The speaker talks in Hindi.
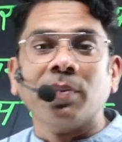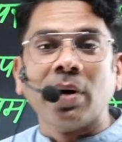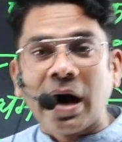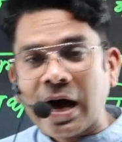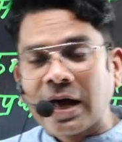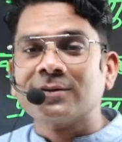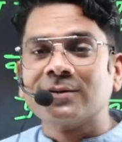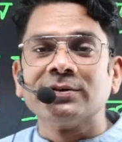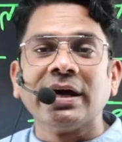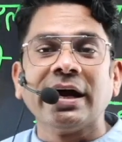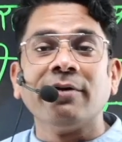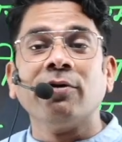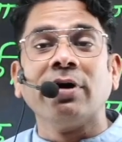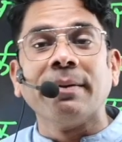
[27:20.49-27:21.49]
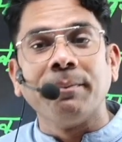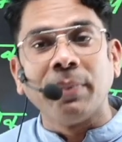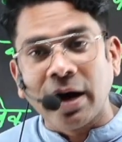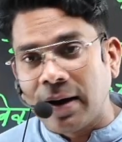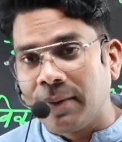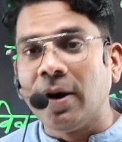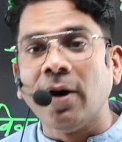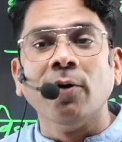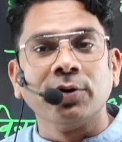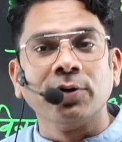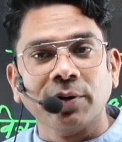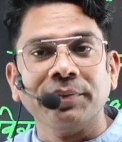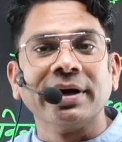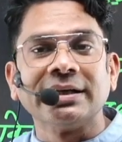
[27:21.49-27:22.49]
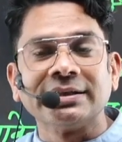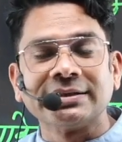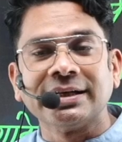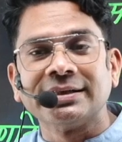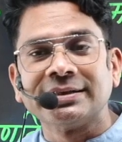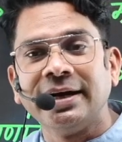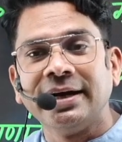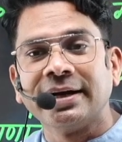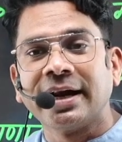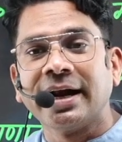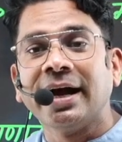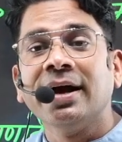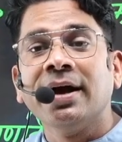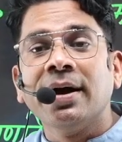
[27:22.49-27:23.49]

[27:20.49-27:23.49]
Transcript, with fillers: बार्क जो है वो है भाभा ऑटोमिक रिसर्च सेंटर है